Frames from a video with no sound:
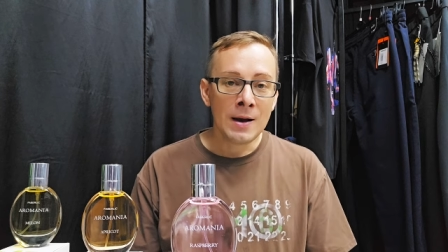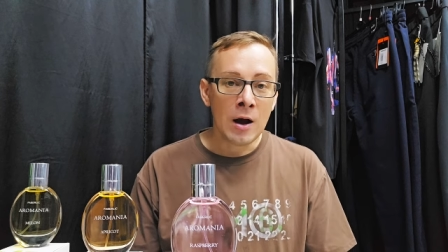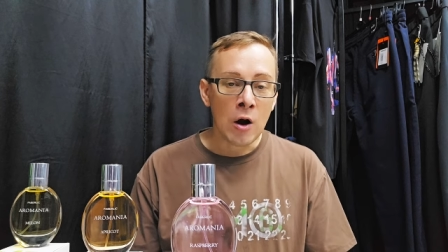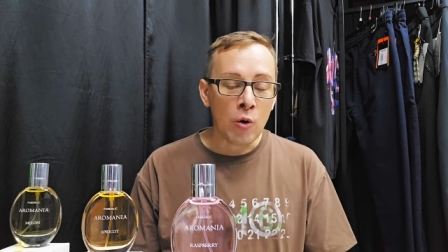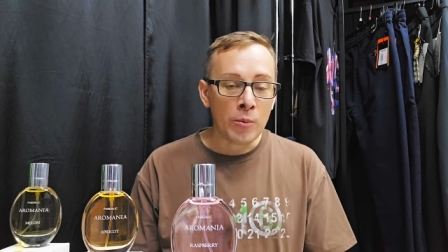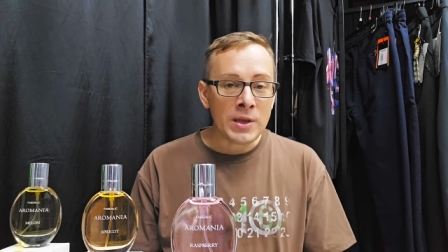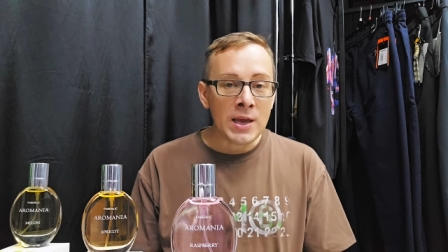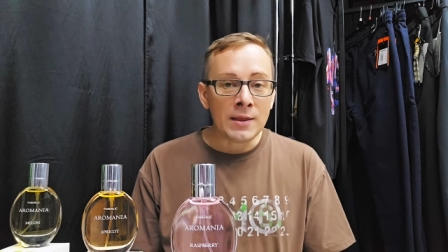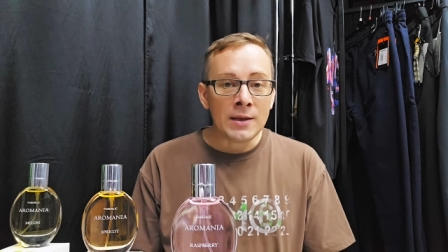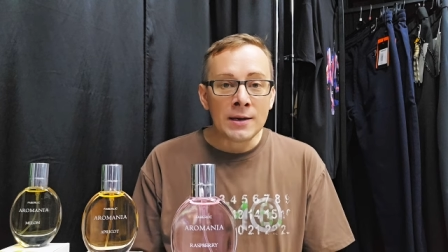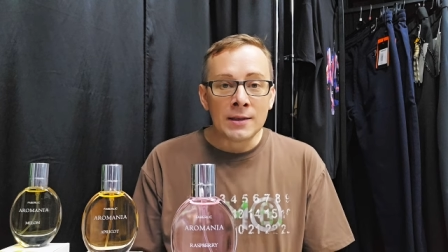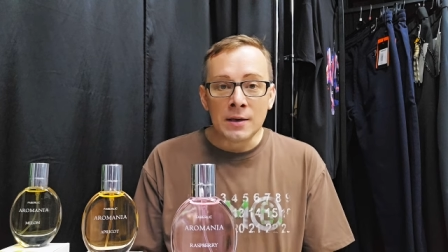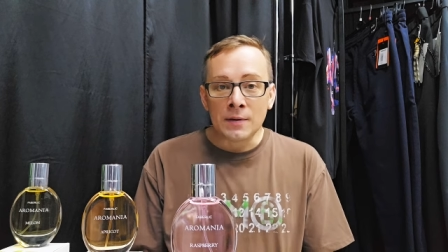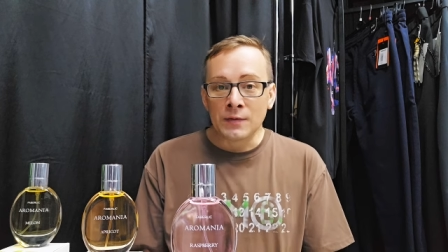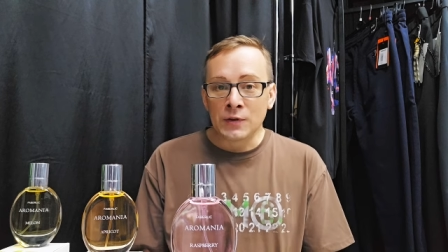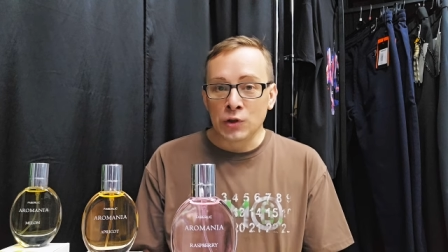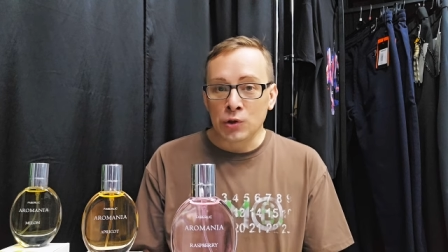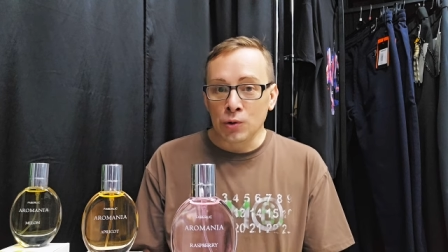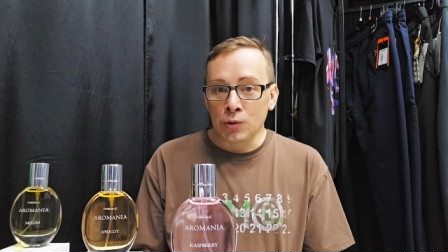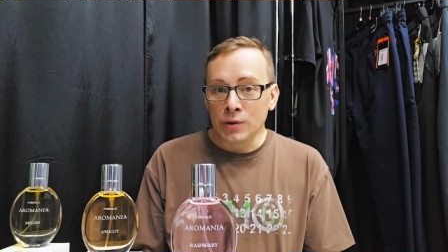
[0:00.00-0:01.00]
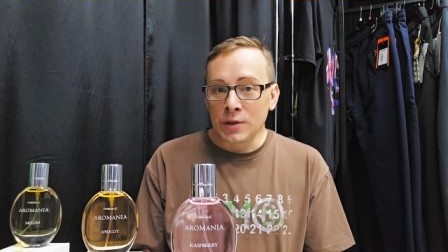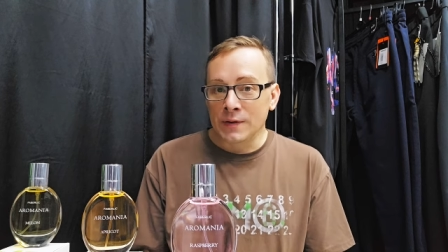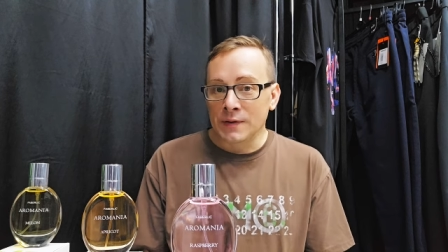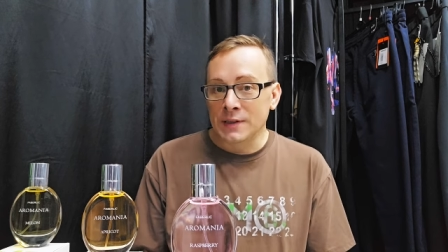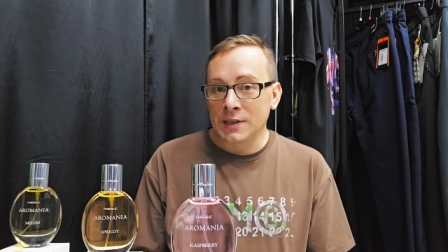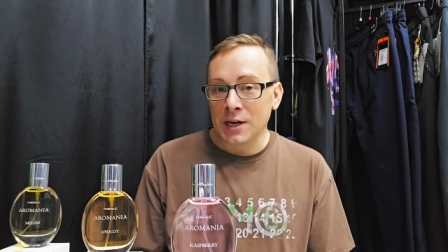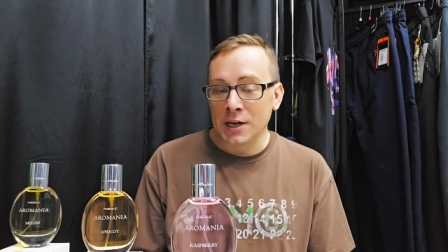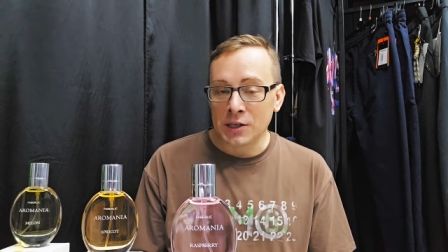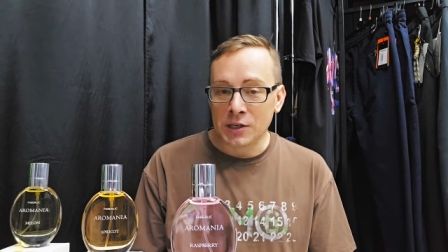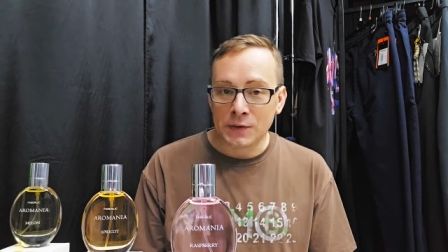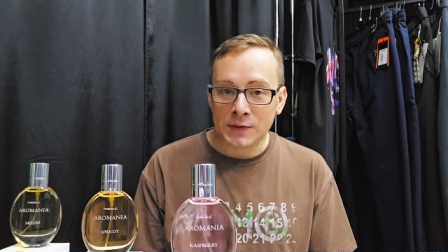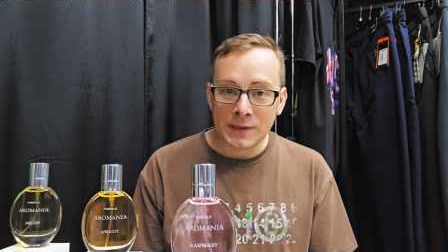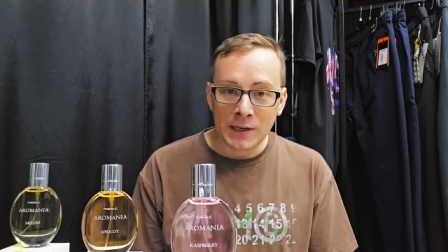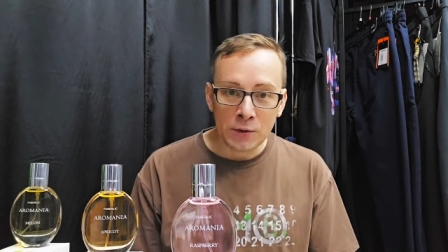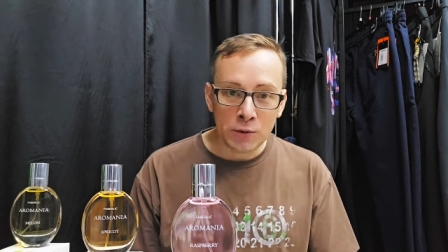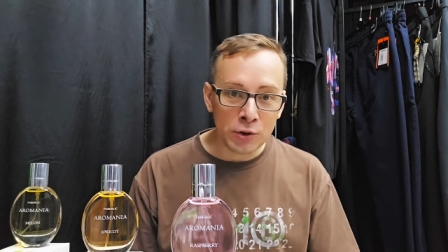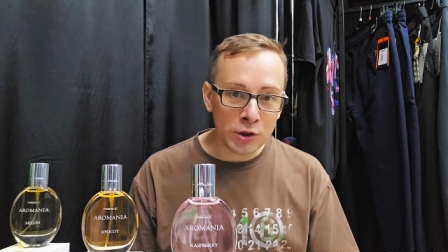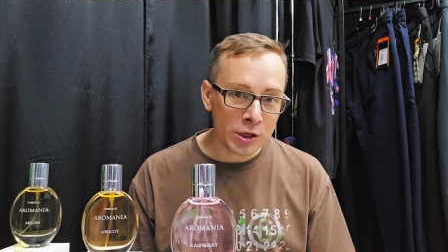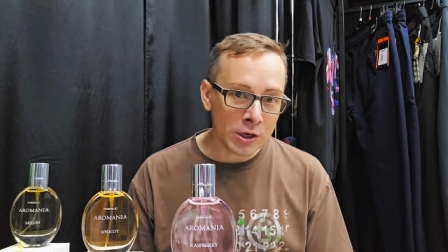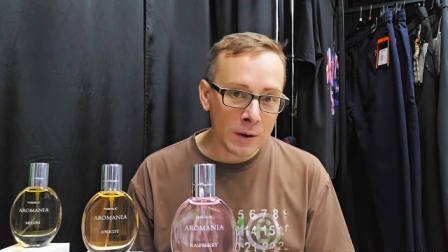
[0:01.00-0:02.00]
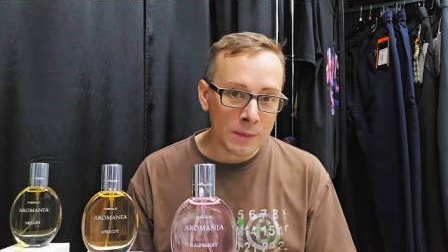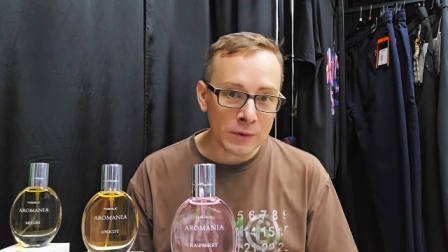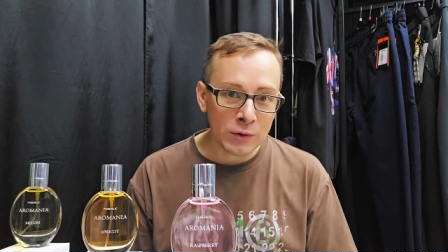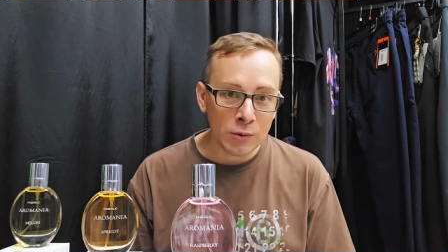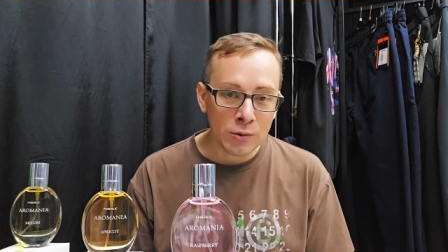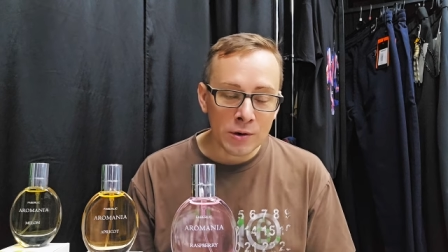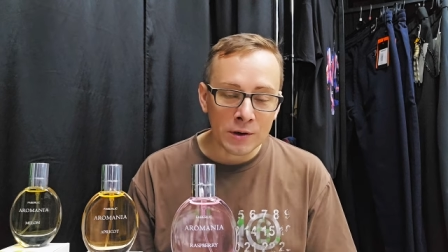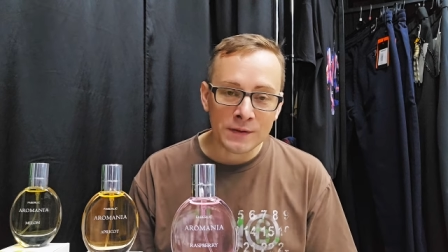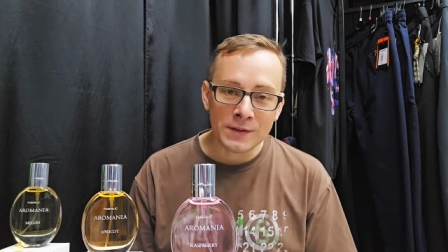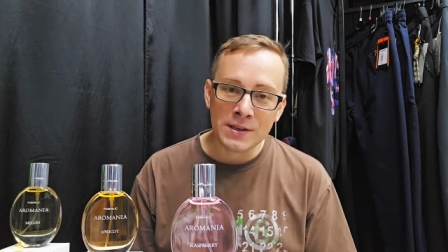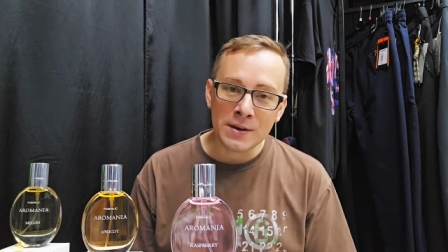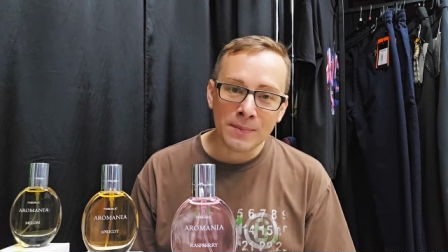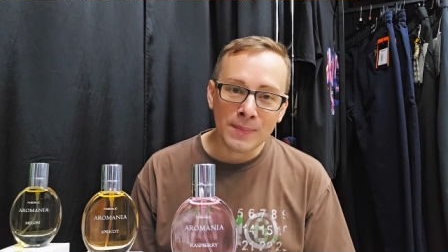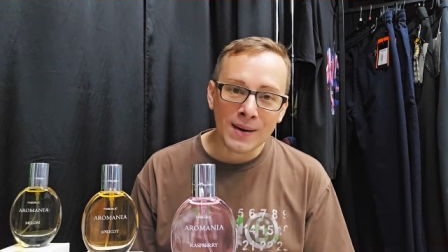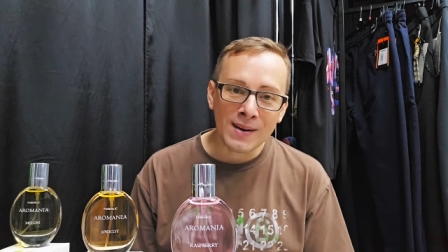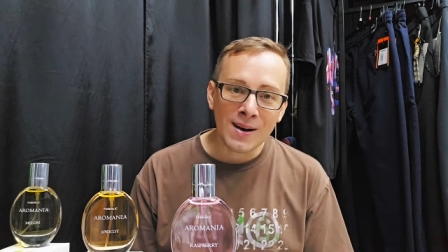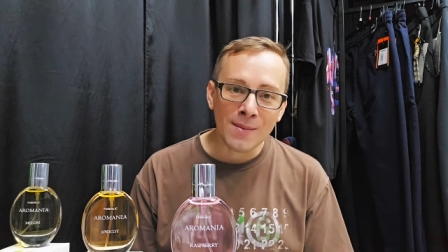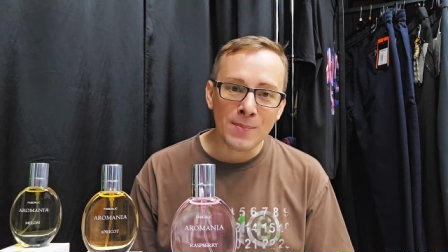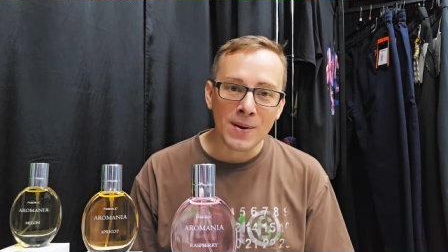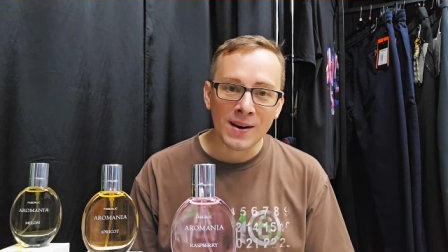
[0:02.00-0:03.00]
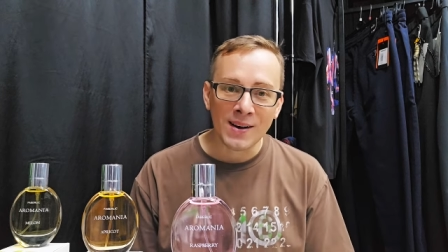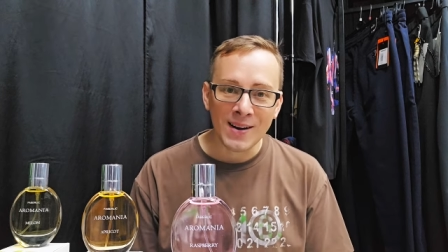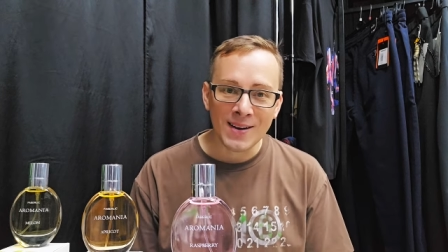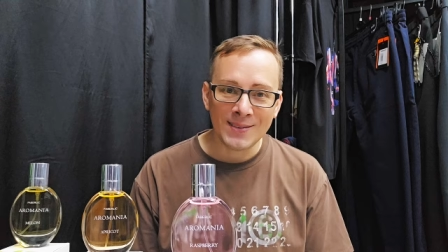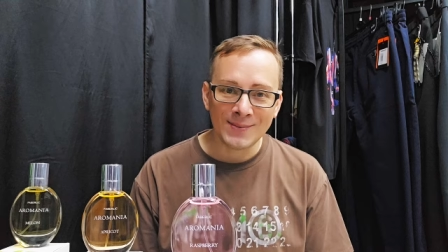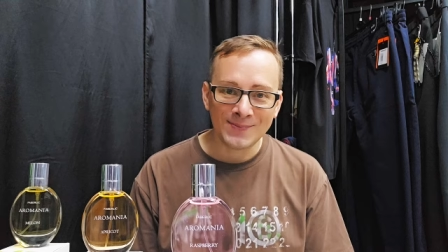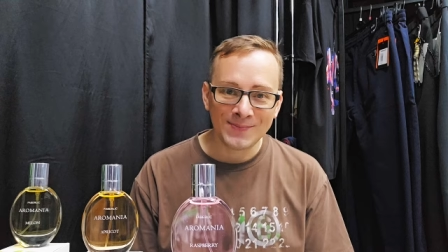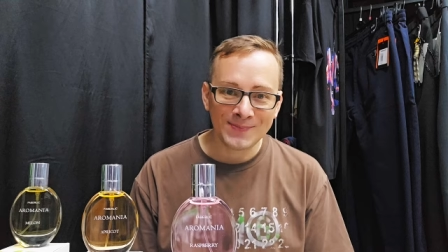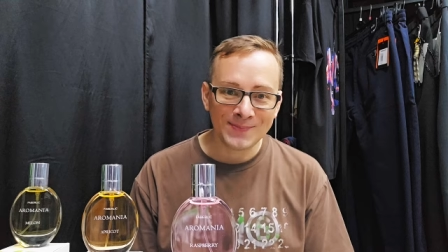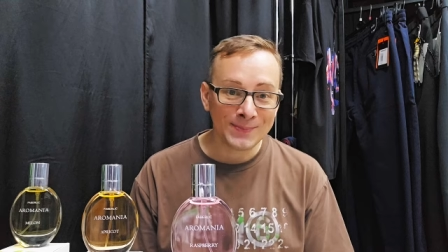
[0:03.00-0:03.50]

А у меня на этом все, до встречи в следующих обзорах, всем пока-пока,